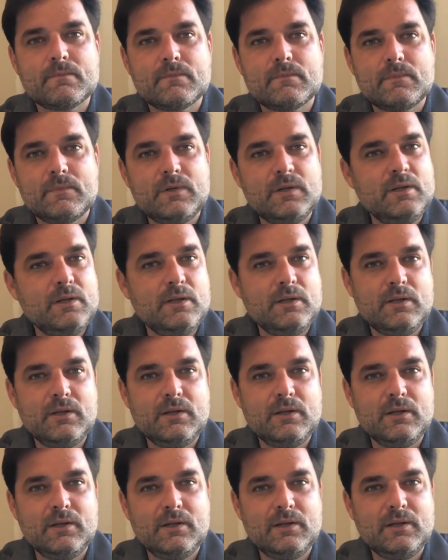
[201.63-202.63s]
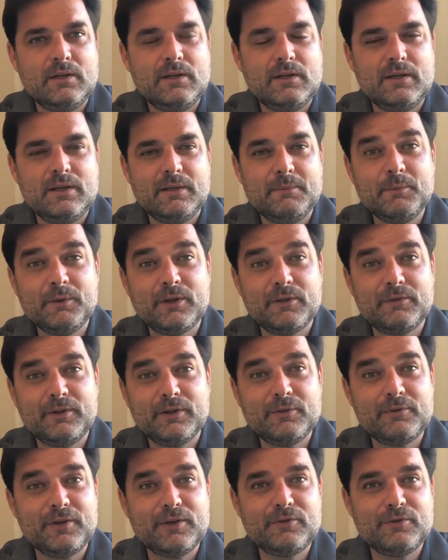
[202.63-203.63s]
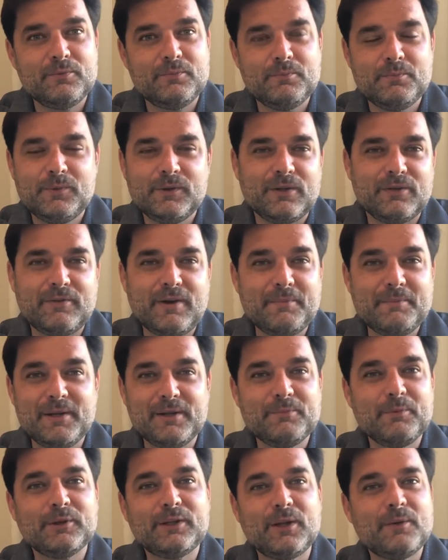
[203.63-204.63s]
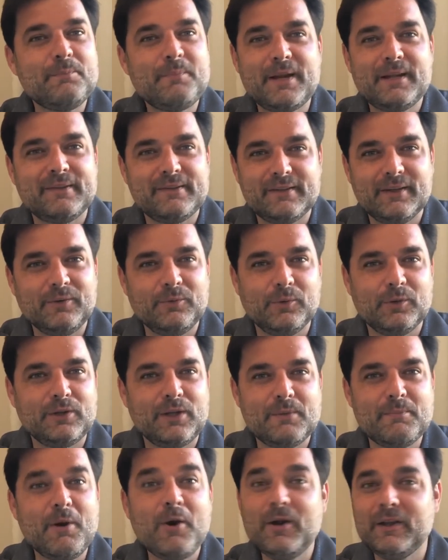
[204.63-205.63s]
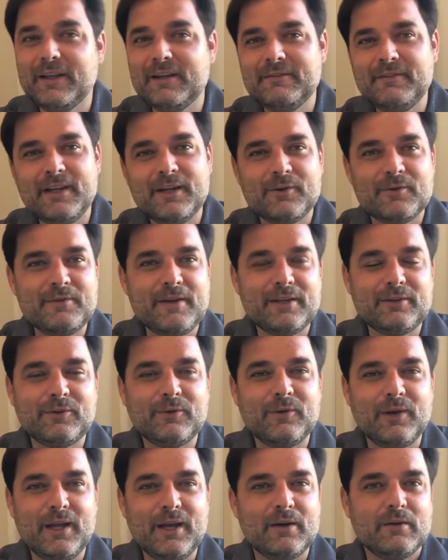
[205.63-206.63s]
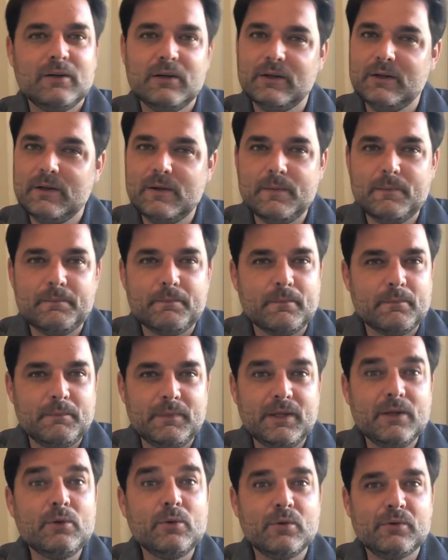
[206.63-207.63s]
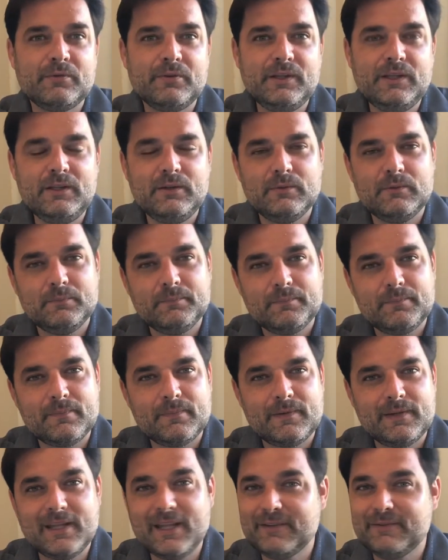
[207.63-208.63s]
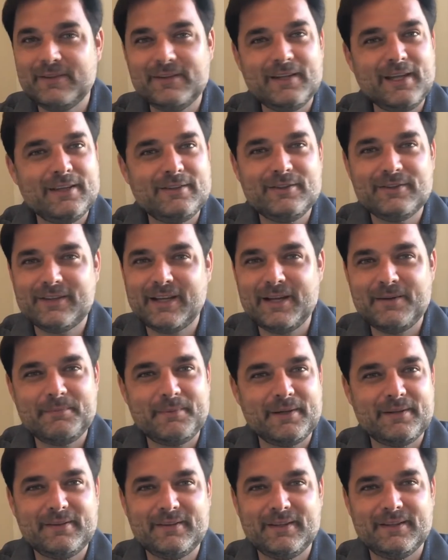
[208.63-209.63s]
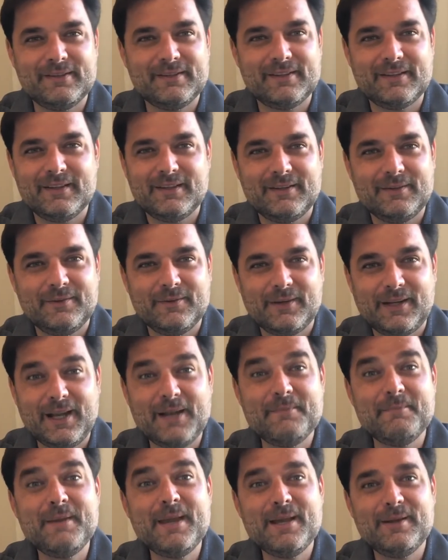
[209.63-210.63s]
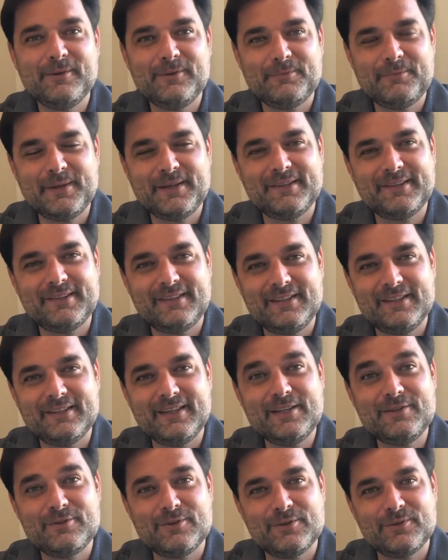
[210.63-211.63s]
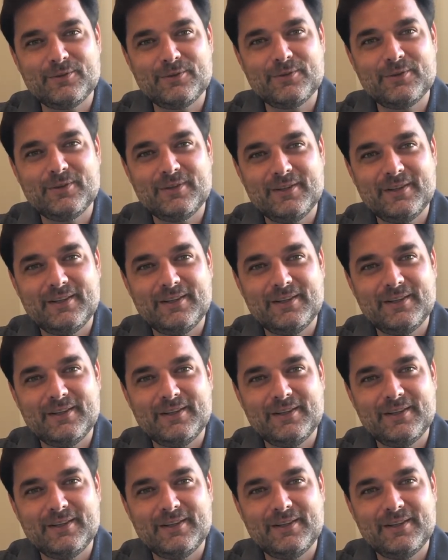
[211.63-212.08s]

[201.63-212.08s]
E, e muitas vezes eu vejo muitas famílias botando pressão no outro irmão. Ah, tá vendo, conversa com o Léo, menino novinho. E às vezes nem né, diz que ele precisa que ele menos precisa é disso.